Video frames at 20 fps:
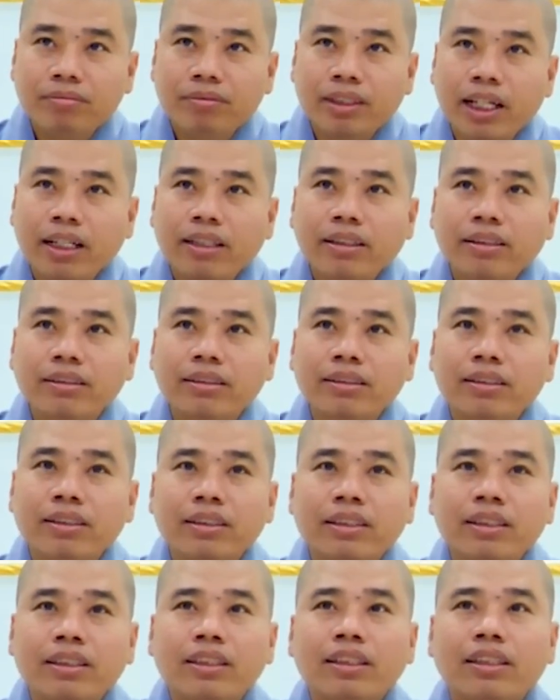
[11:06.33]
nhớ.
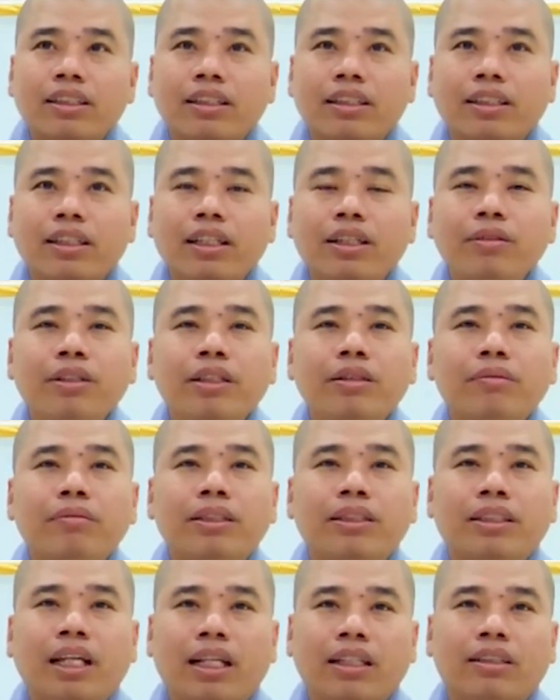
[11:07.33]
Còn nếu như
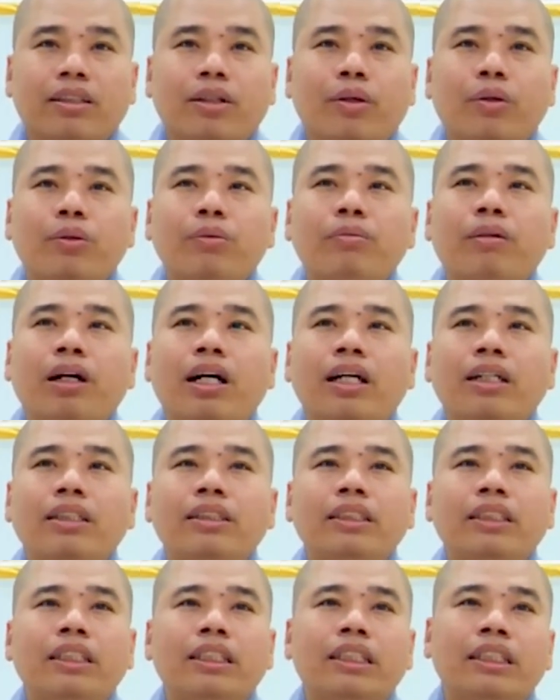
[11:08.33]
mình thành tựu mà hơi
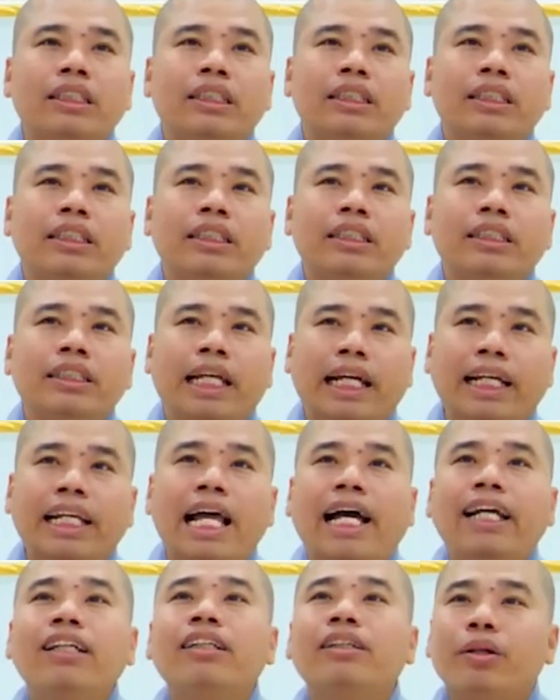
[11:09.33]
giải
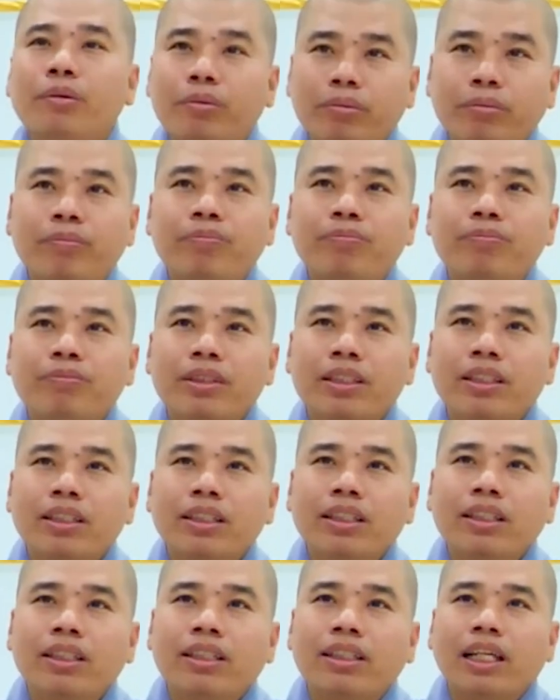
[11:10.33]
đãi một chút
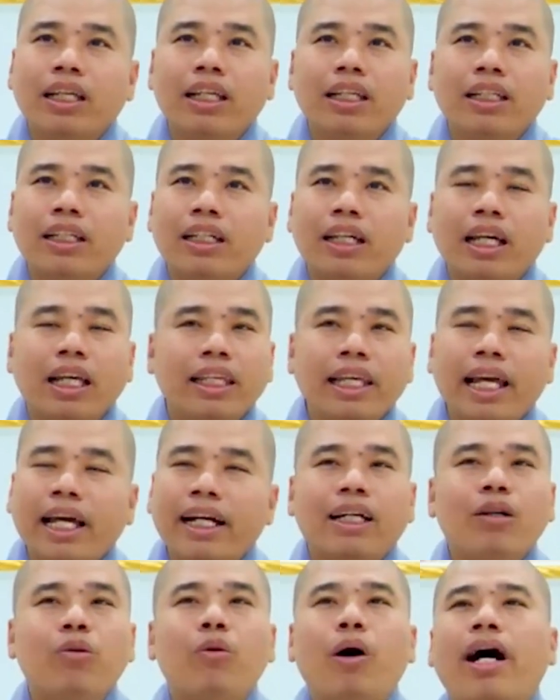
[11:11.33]
thì cái
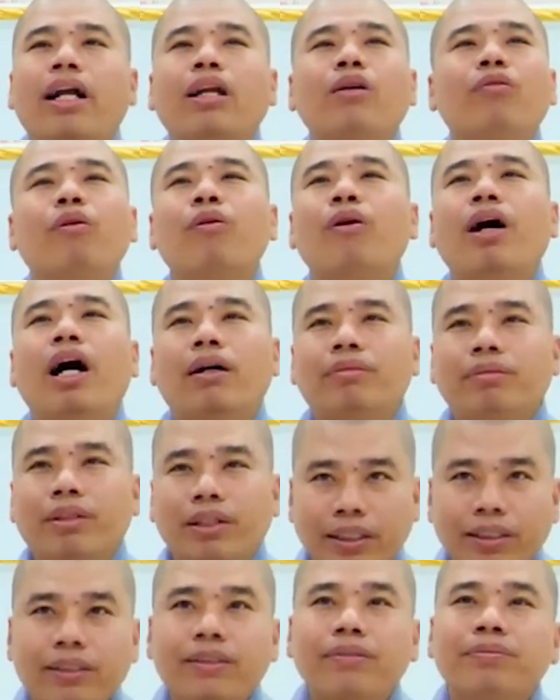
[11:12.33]
nhân cái quả nó phù hợp
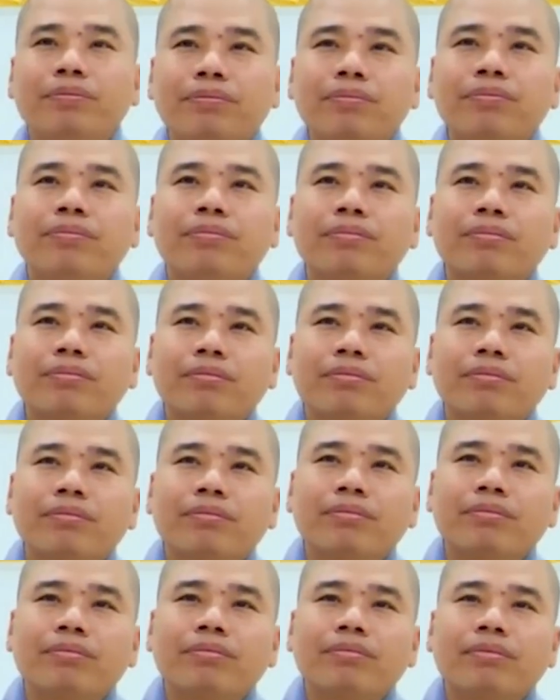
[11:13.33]
thôi.
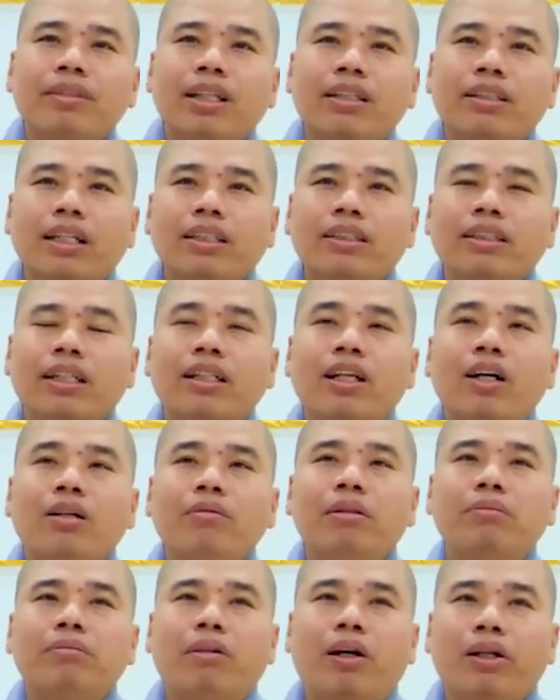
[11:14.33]
Nên từ nơi
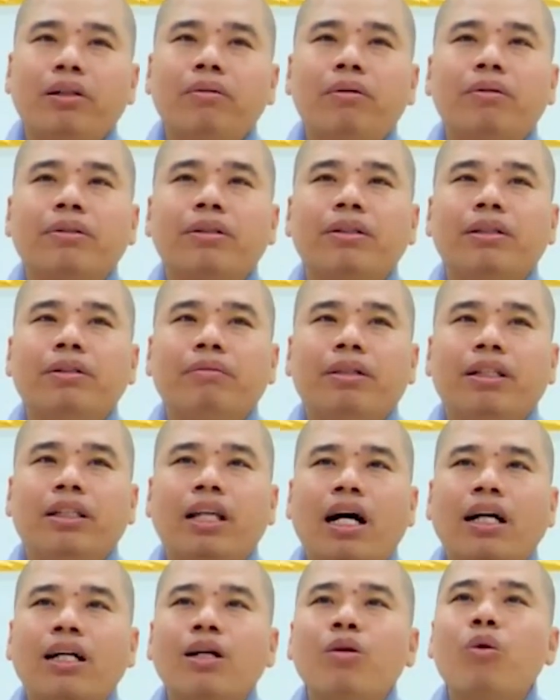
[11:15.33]
đó mà mỗi một người
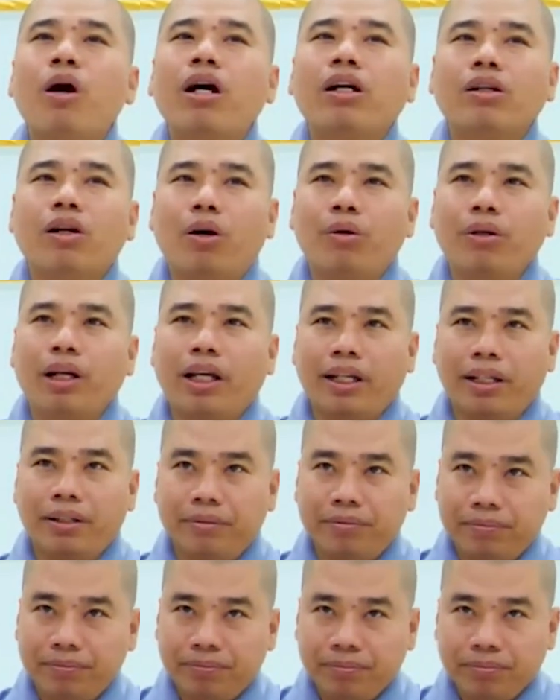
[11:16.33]
mình ở cái quốc độ này nè
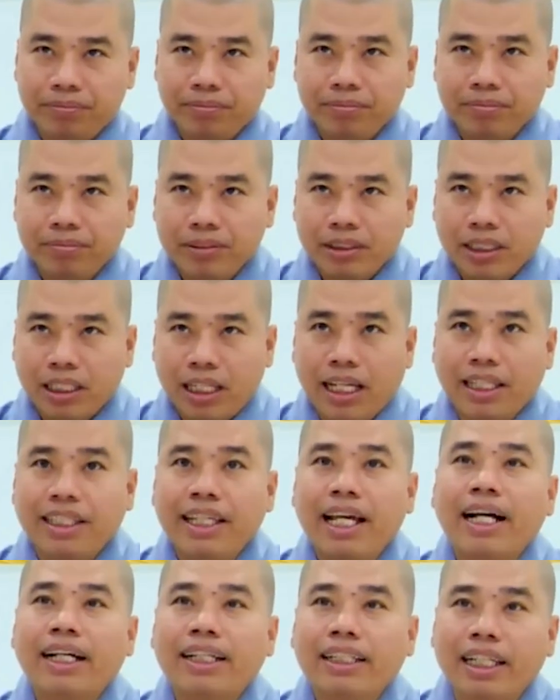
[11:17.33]
là
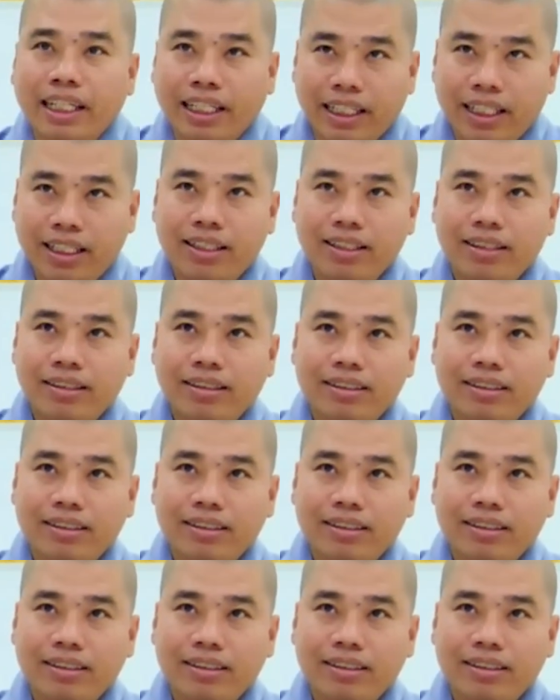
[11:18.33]
nhân địa,